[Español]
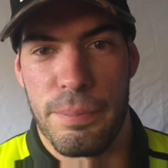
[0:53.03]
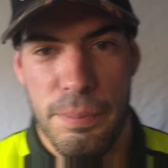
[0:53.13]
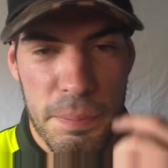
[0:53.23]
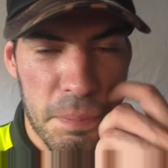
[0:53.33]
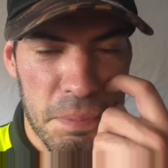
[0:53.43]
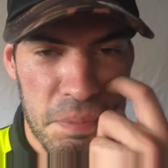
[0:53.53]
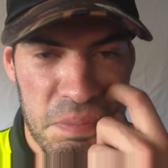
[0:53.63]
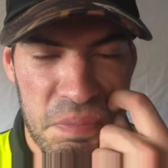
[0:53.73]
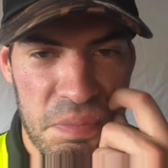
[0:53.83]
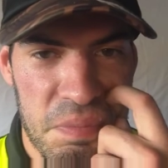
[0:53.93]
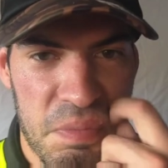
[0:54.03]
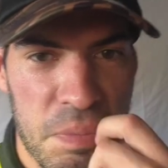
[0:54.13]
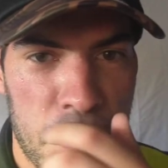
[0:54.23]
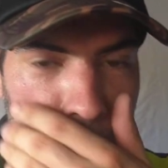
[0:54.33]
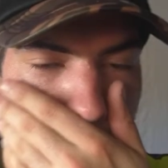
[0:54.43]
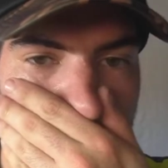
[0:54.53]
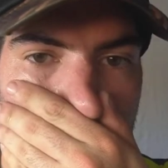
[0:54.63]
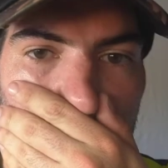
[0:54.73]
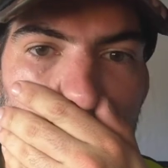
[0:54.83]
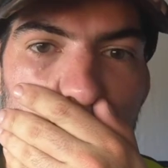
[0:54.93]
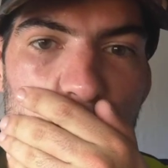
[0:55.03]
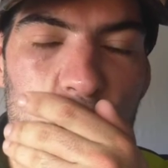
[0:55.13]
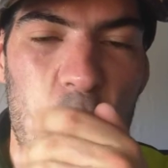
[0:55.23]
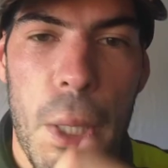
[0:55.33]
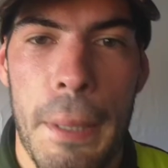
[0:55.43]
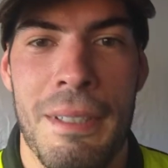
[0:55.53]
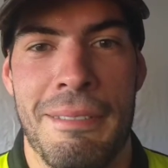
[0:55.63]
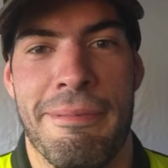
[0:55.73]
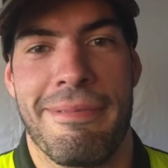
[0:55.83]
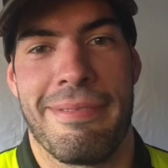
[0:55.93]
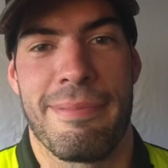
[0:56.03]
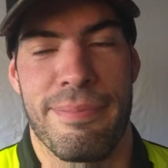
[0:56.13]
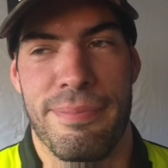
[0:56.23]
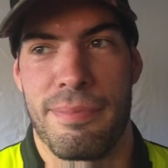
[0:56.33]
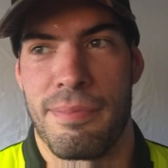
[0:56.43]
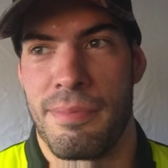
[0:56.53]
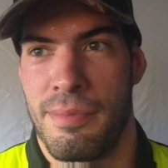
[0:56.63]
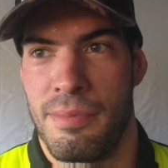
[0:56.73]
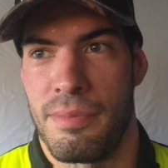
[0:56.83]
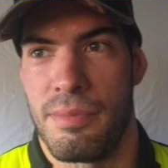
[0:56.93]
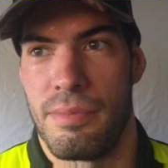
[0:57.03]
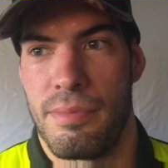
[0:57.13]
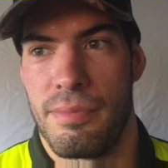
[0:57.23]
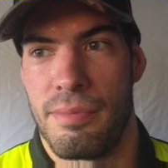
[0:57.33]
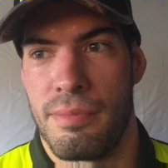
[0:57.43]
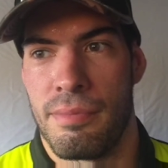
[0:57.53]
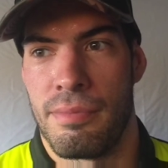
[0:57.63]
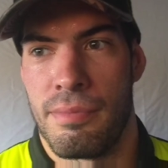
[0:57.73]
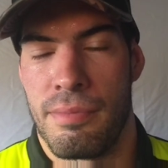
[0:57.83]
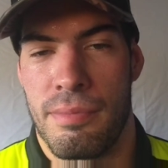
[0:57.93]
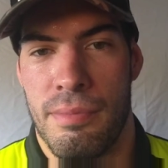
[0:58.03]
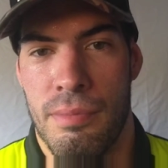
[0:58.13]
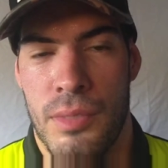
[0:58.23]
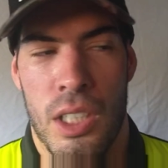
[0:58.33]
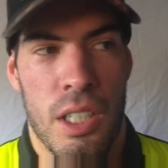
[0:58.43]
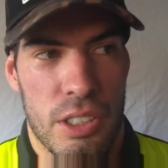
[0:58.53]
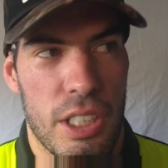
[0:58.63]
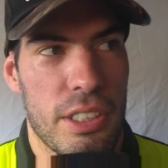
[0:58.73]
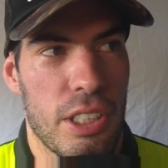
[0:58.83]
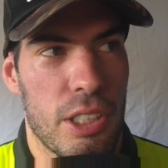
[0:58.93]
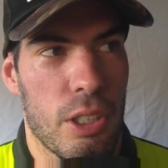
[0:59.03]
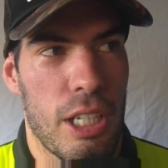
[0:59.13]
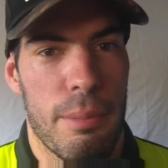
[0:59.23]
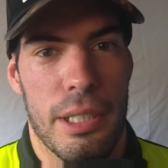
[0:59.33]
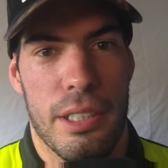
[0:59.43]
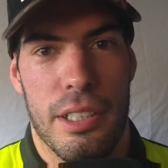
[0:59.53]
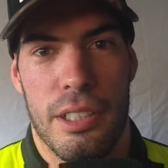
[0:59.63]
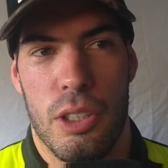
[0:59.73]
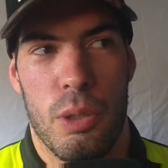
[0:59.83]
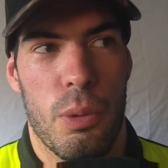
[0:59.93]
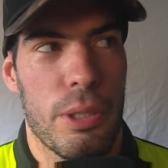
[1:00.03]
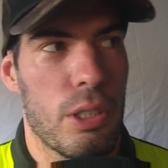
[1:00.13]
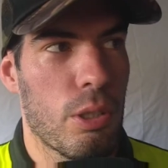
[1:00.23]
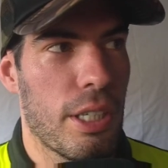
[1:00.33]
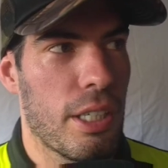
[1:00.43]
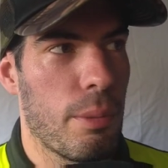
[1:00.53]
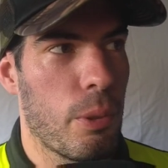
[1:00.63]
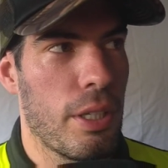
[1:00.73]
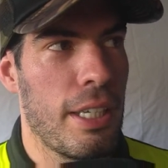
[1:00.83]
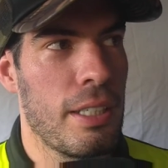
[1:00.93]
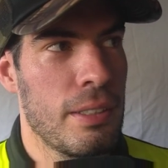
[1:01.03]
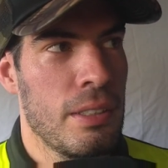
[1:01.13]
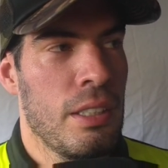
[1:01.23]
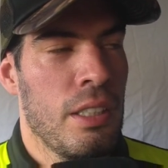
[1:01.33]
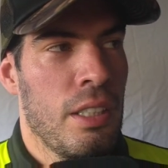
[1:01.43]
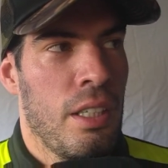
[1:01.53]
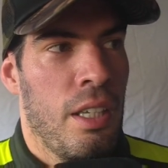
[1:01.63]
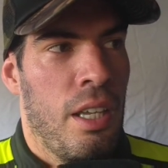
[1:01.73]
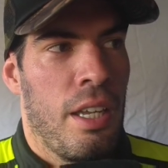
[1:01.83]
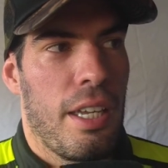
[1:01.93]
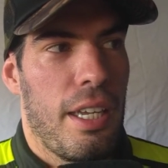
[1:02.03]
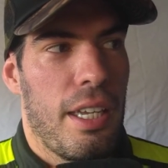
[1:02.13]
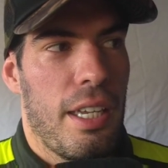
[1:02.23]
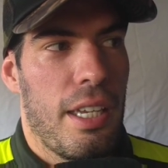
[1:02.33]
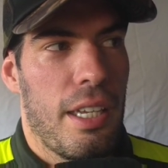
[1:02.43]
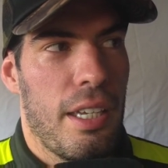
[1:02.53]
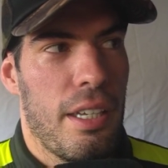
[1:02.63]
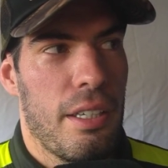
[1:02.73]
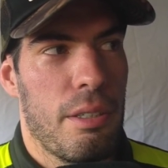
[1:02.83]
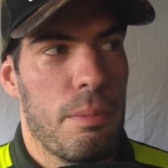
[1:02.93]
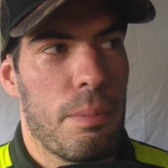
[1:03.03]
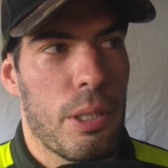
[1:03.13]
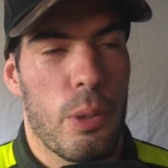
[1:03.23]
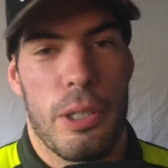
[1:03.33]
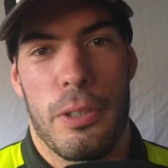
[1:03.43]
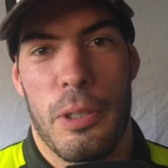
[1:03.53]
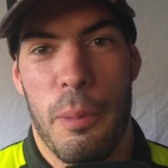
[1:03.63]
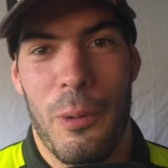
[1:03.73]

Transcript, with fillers: Pudiste con Arduzo, pero estuviste muy cerquita de Espataro. Sobre el final, ¿creíste que, podías dar el zarpazo? Sí, sí, totalmente. En todo momento creí que podías. Eh, pero bueno, no